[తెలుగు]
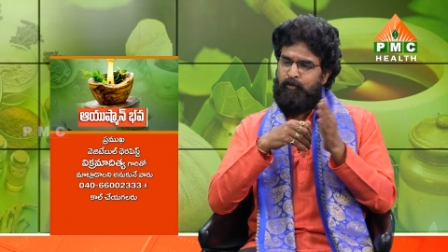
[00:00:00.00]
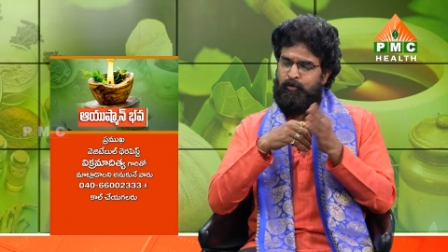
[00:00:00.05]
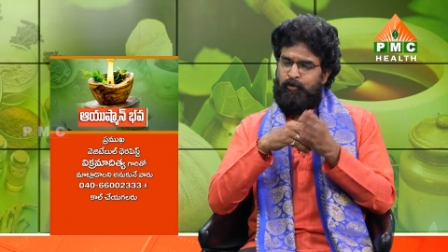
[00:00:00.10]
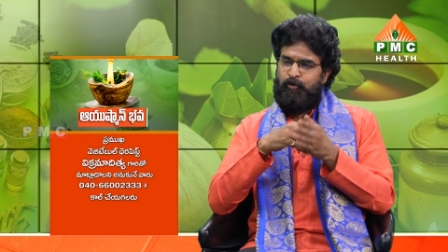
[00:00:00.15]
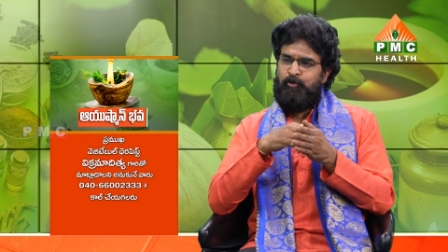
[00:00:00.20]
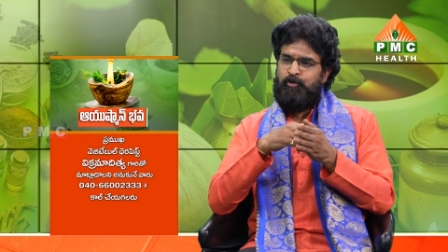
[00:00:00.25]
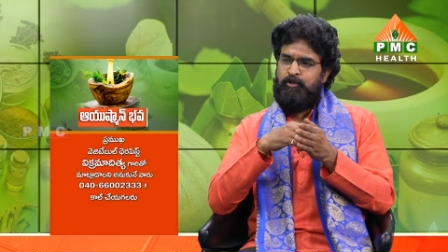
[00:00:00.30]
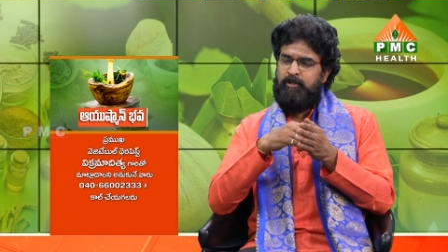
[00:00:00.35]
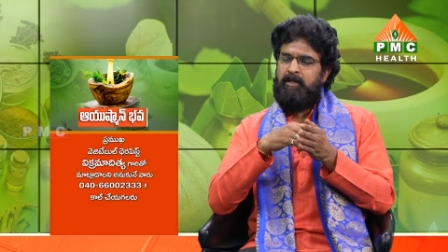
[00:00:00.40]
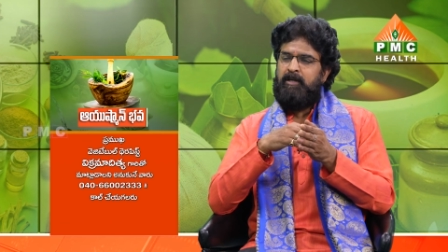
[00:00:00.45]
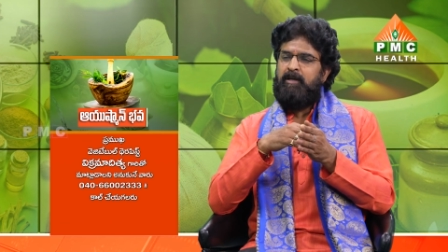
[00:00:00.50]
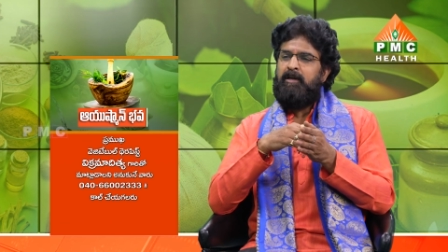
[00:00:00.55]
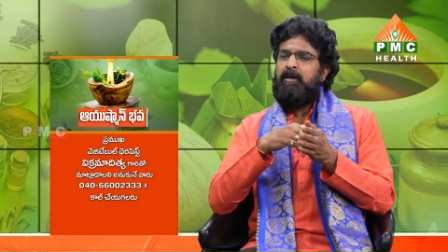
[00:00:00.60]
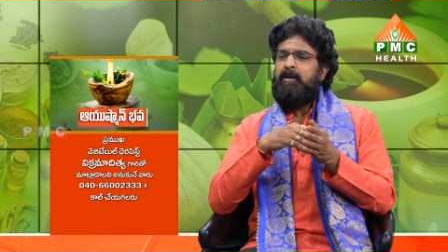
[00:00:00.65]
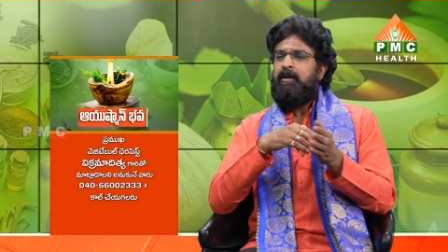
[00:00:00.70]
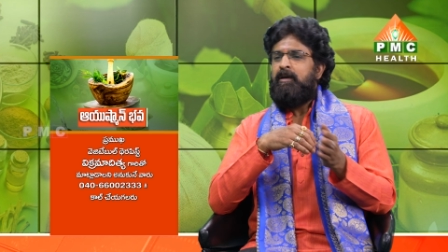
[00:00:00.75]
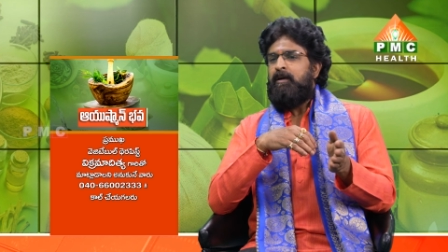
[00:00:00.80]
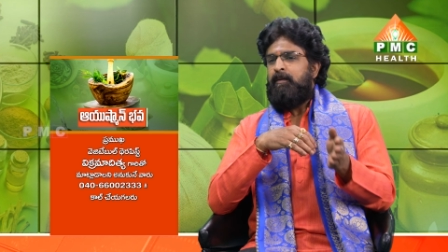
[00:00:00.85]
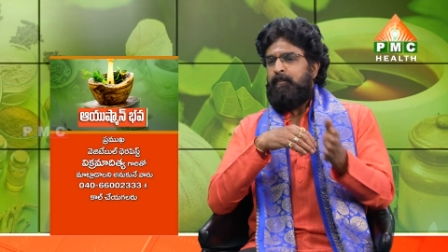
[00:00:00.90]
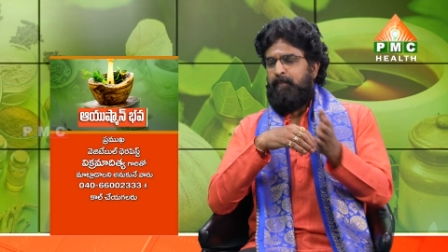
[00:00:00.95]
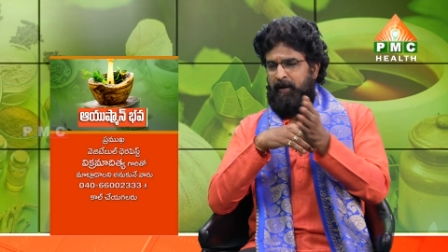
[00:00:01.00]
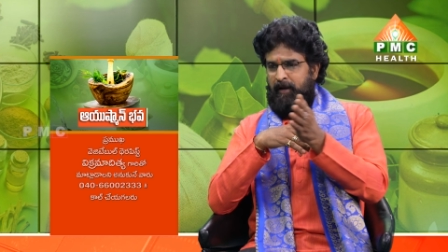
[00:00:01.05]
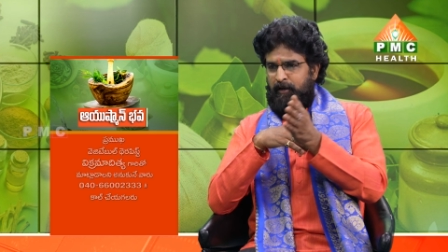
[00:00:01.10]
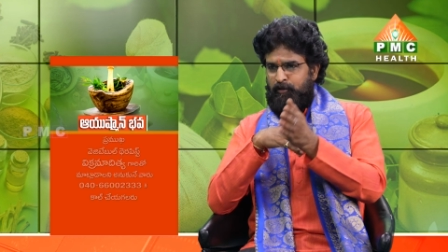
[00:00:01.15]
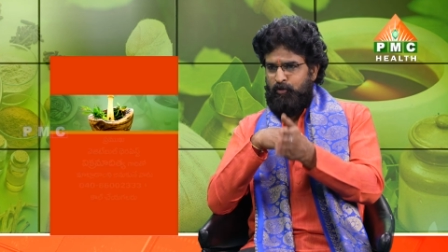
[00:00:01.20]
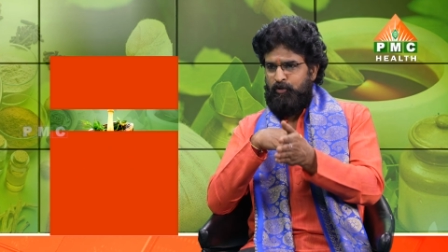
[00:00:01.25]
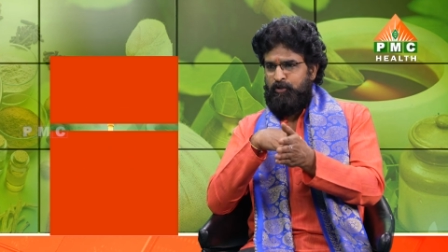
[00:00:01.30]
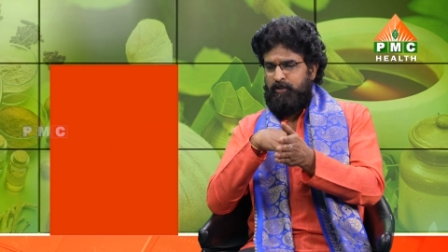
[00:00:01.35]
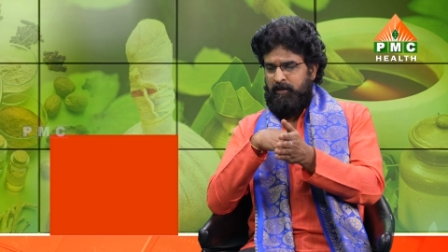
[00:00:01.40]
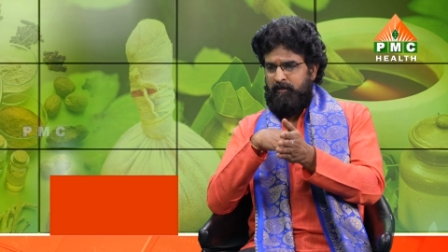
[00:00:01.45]
ముందు నుంచి
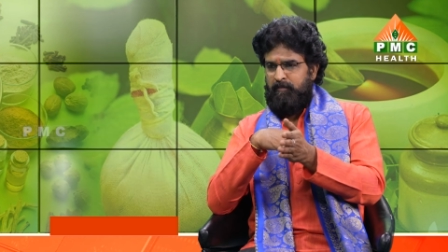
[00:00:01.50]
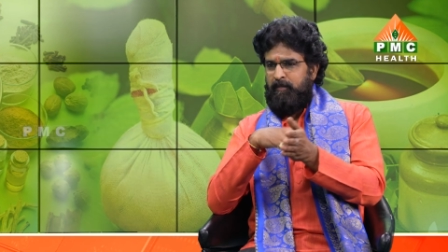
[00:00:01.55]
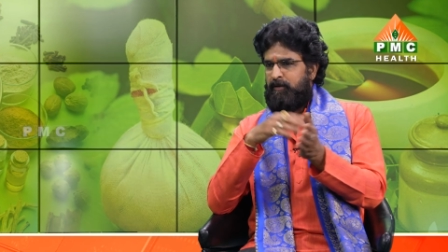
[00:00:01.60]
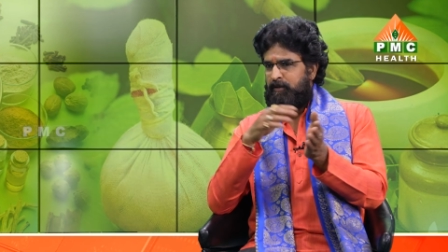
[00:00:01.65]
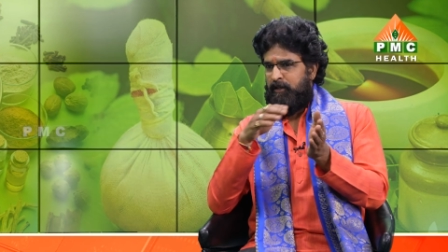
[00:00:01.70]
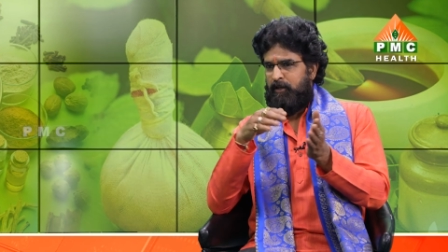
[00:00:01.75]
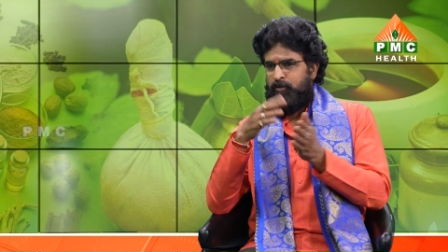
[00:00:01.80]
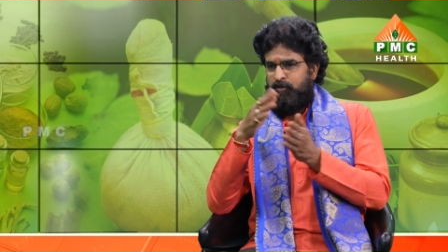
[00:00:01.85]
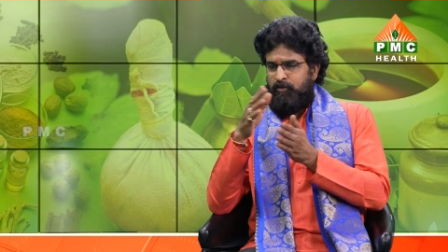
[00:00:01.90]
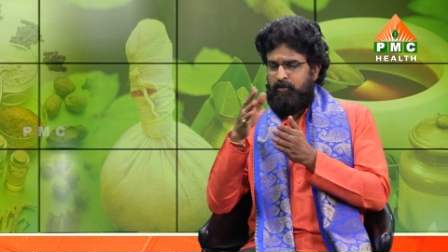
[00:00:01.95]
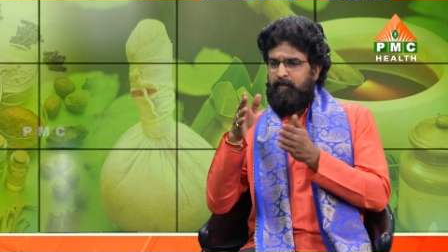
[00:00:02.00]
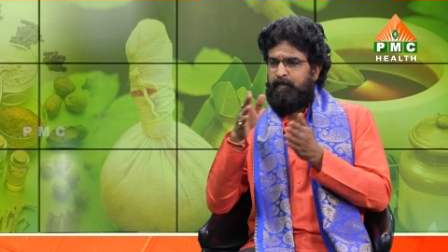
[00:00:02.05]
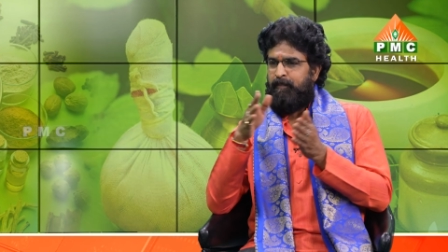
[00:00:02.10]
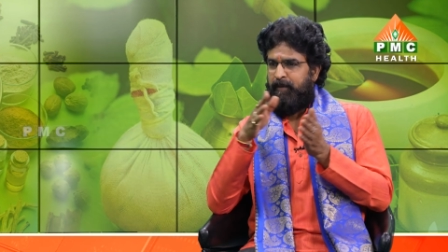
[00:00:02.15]
పీరియడ్స్ వచ్చాయి మీకు తెలుస్తుంది